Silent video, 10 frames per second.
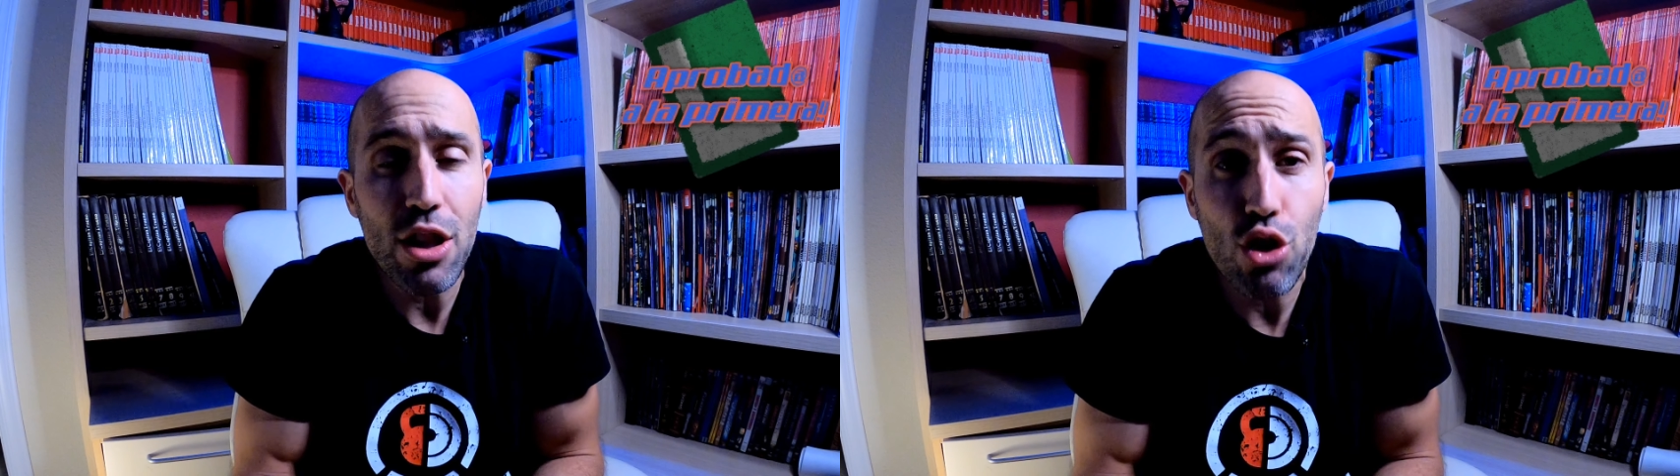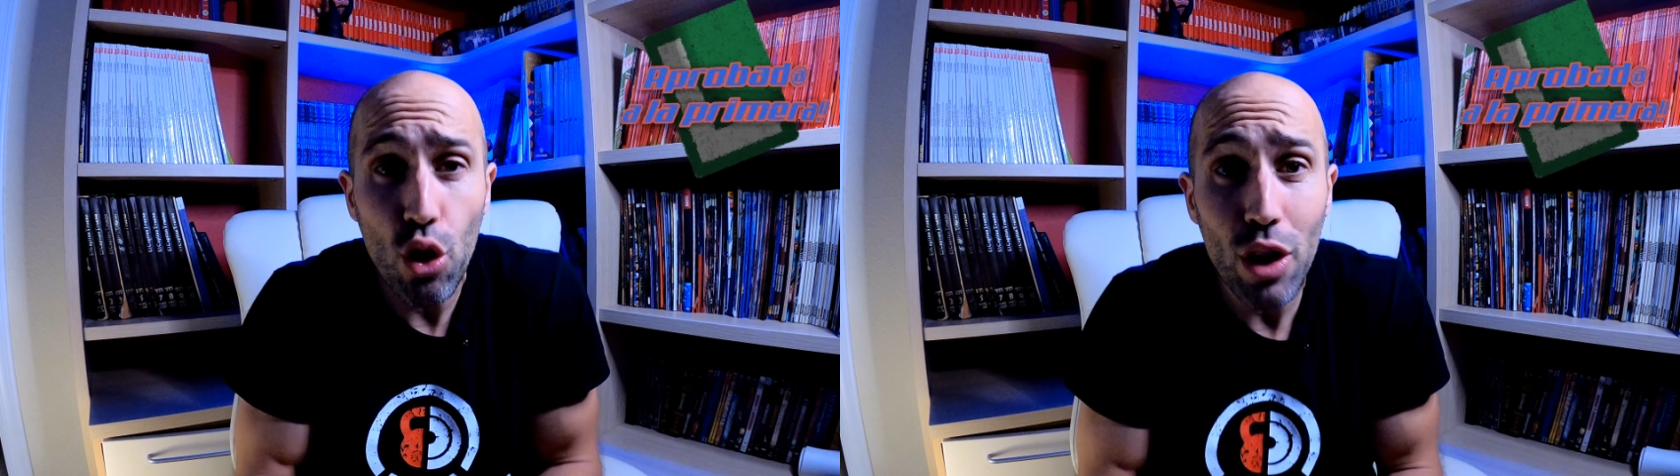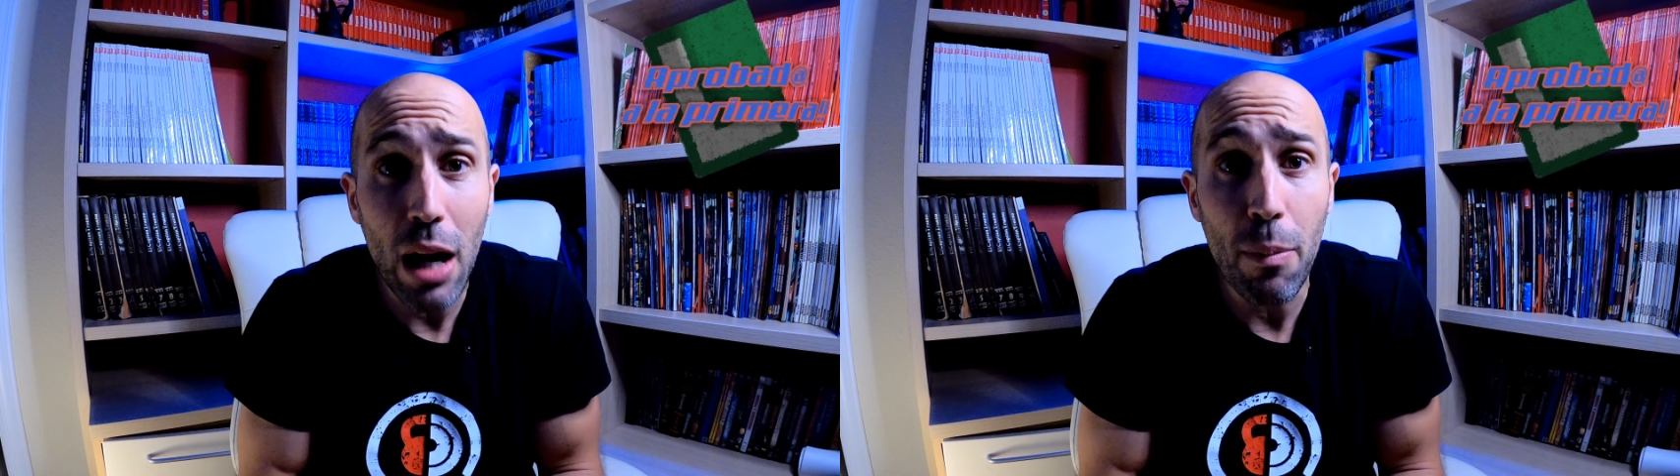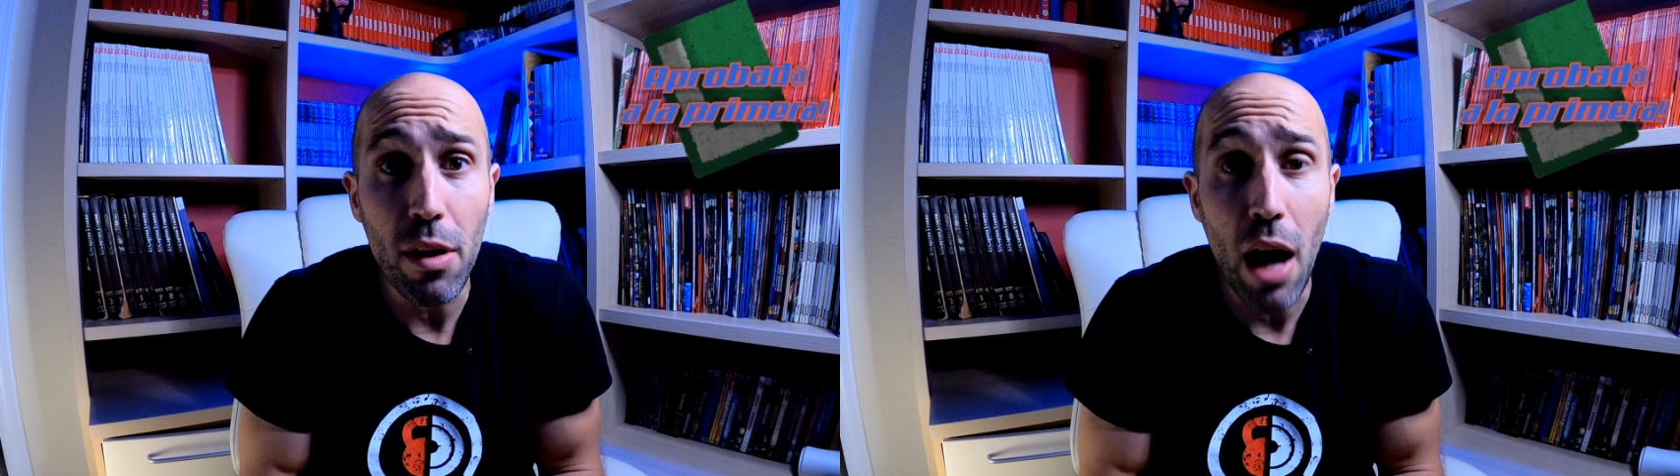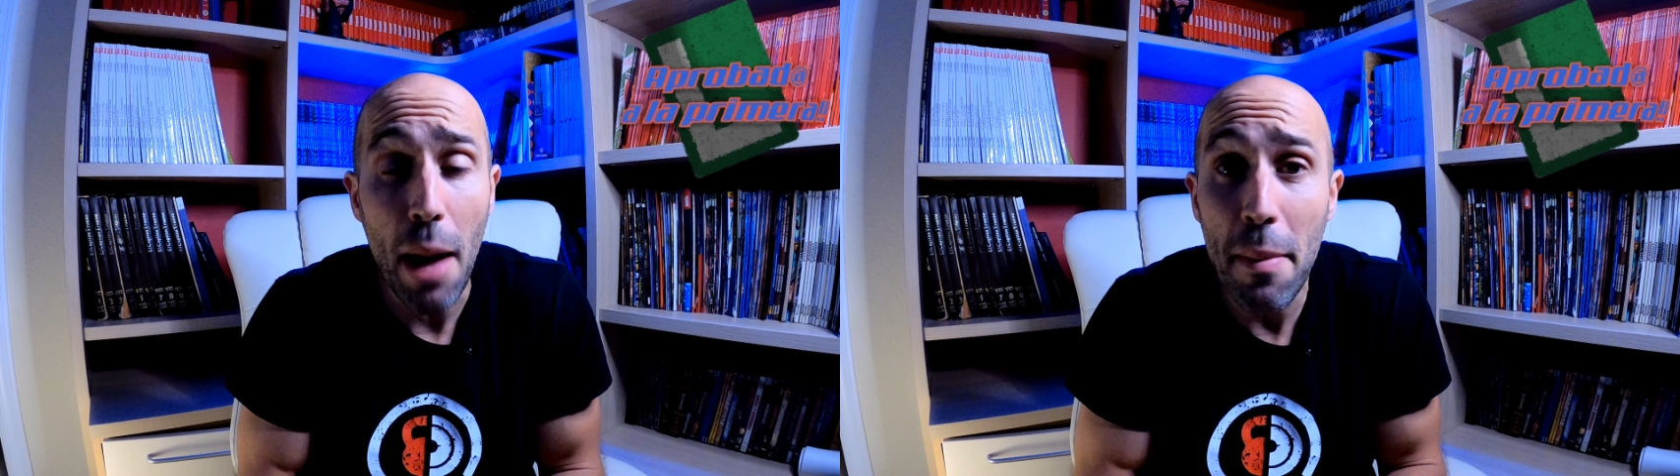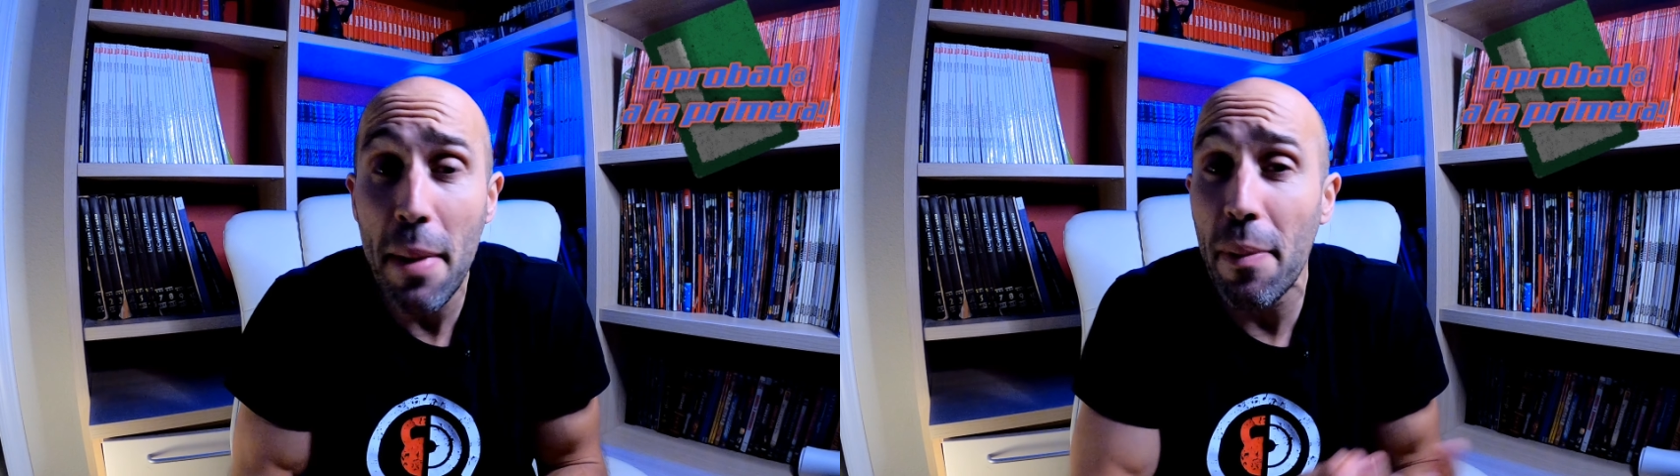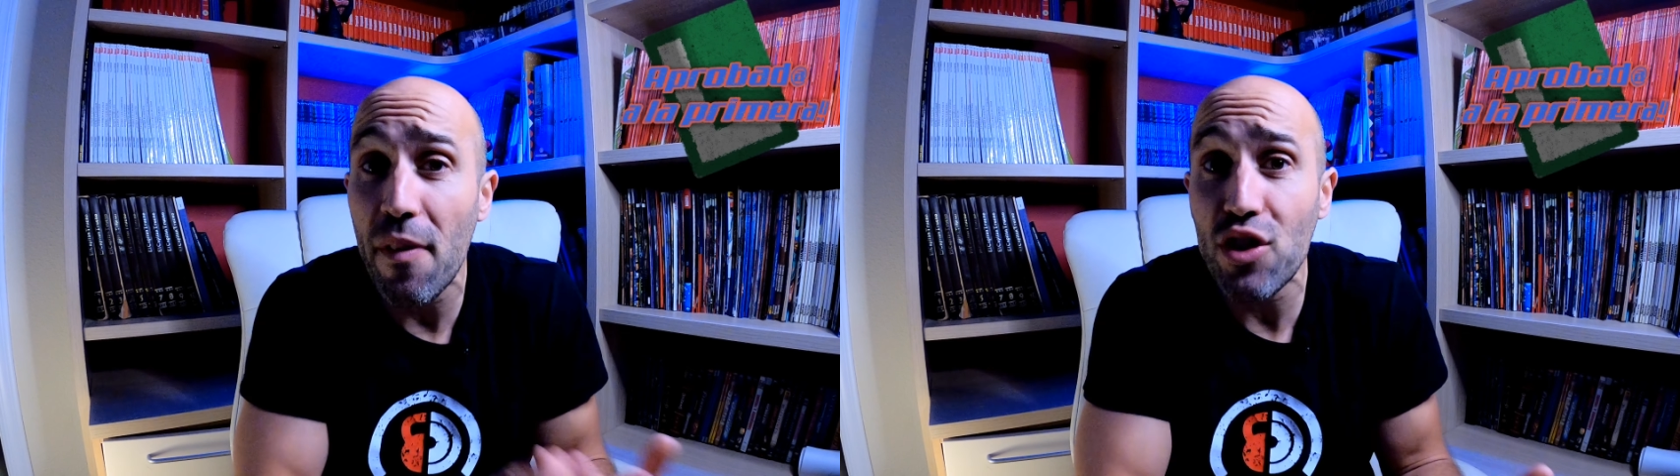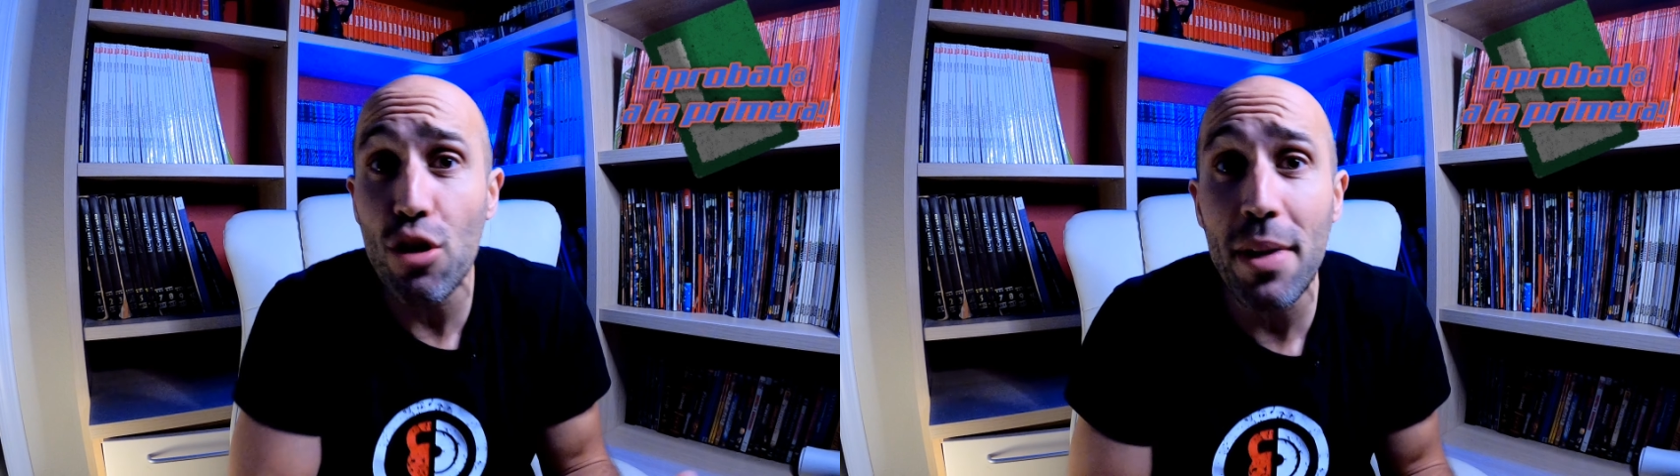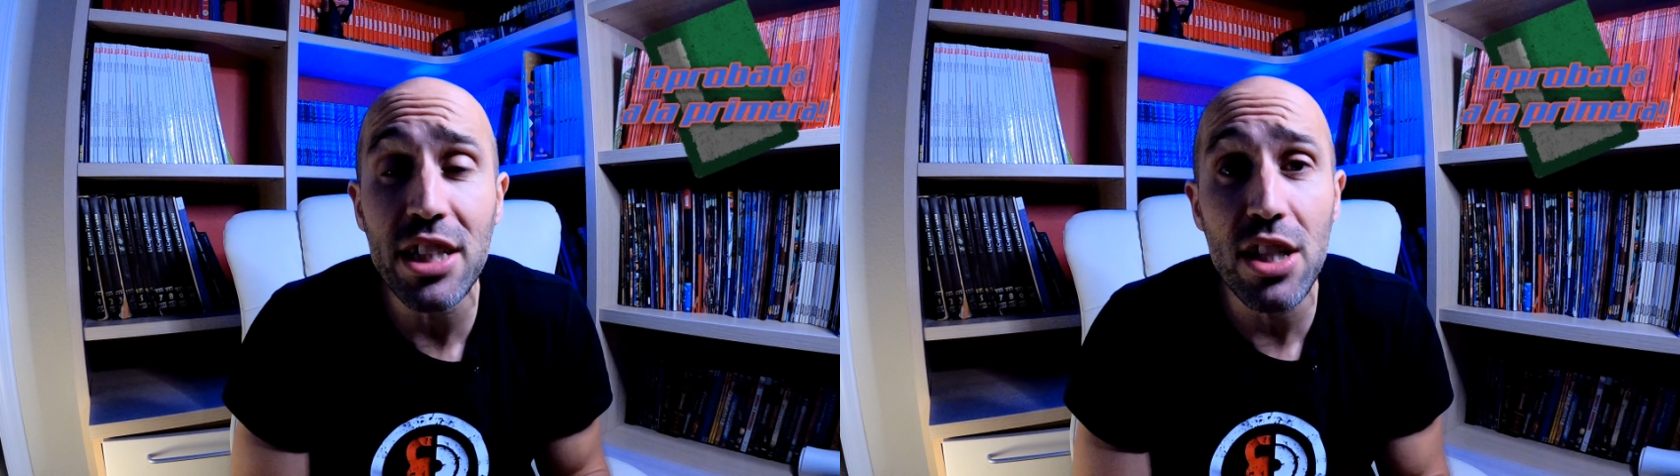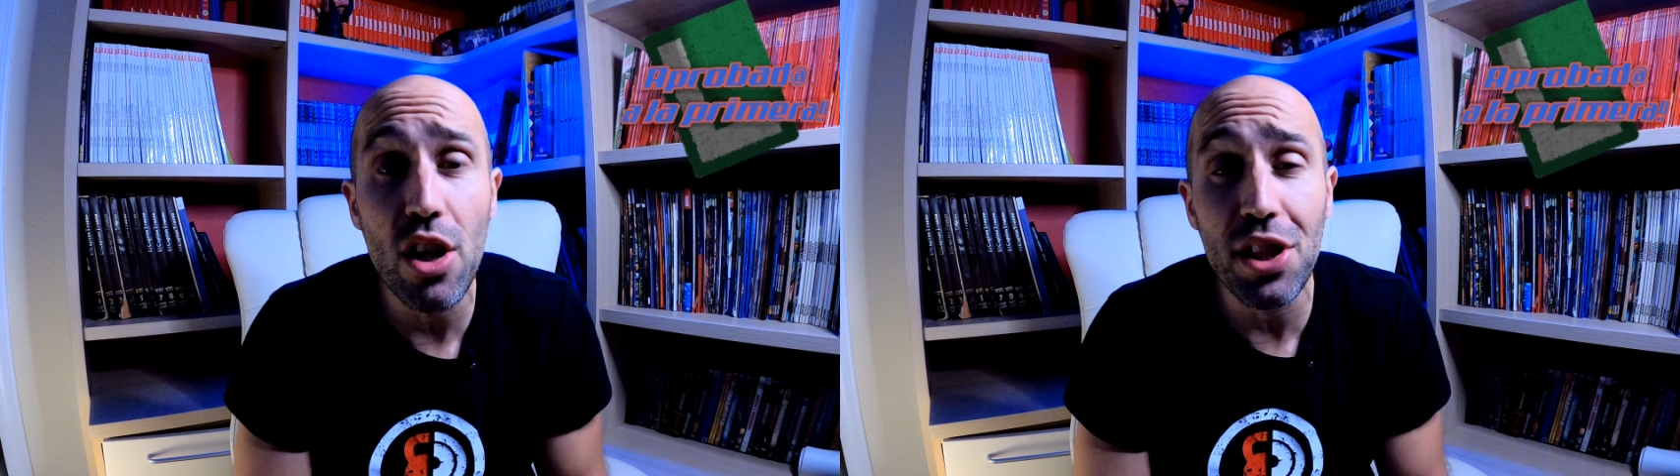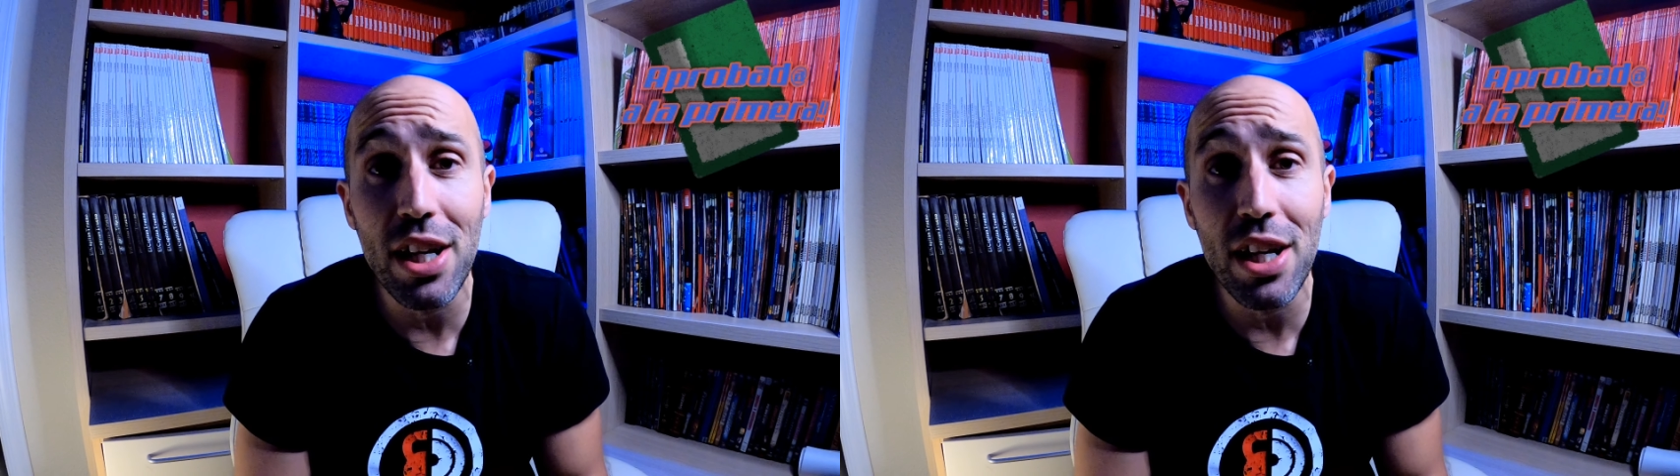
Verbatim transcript: toda la prueba. A mí mi profesor me ha enseñado a